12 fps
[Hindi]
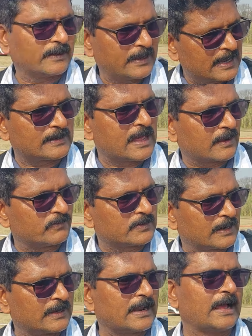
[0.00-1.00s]
एक लाख
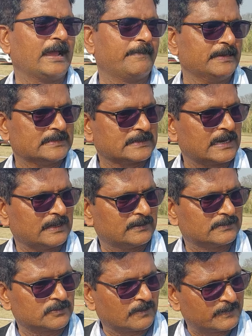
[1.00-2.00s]
कुंटल गन्ना है बीज का
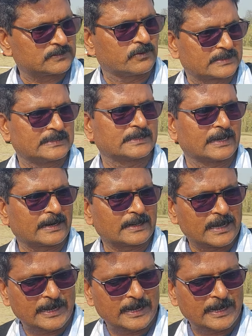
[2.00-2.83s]
जो हमने सुरक्षित कर रखा